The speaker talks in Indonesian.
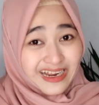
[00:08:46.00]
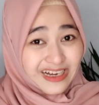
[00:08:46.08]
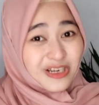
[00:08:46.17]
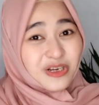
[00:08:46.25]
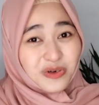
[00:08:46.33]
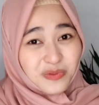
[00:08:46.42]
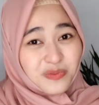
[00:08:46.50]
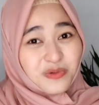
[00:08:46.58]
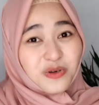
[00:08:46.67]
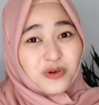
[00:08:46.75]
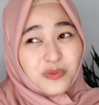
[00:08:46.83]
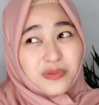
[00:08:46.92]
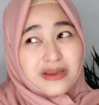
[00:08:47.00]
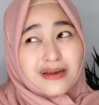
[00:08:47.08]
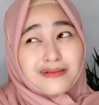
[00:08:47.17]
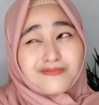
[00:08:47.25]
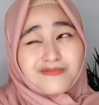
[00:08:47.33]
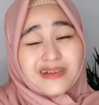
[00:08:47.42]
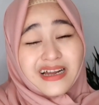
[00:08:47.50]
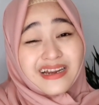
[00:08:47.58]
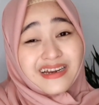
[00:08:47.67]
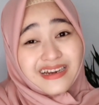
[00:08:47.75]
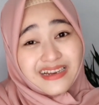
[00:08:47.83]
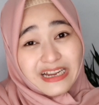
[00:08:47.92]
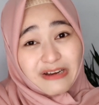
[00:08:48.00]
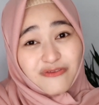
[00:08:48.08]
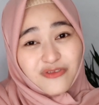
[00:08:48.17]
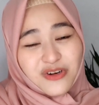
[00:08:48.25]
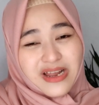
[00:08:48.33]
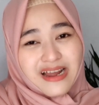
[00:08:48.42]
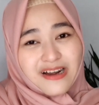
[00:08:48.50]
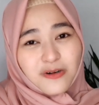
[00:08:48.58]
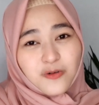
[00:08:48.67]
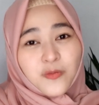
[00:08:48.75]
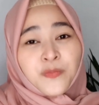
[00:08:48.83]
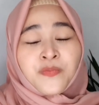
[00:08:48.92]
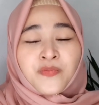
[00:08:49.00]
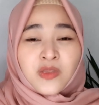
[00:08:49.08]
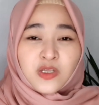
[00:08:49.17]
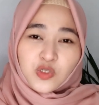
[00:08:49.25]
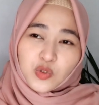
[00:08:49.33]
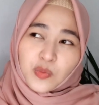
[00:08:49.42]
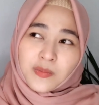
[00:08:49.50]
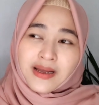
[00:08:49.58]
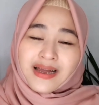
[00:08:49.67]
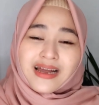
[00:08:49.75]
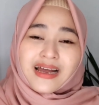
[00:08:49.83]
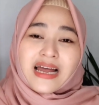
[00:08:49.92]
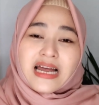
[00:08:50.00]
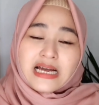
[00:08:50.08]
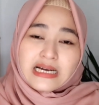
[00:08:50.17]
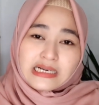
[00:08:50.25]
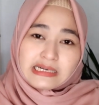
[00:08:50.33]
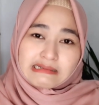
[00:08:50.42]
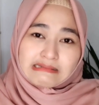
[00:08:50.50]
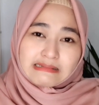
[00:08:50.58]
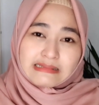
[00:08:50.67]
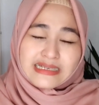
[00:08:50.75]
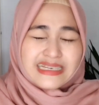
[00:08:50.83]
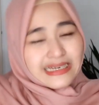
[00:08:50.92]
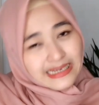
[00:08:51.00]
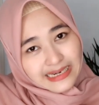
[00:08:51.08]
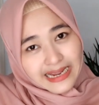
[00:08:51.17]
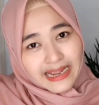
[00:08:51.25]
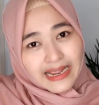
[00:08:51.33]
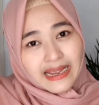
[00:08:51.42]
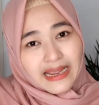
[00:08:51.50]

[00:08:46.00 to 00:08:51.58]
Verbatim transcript: dari grup-grup yang ada di handphone aku cuma uh, gini deh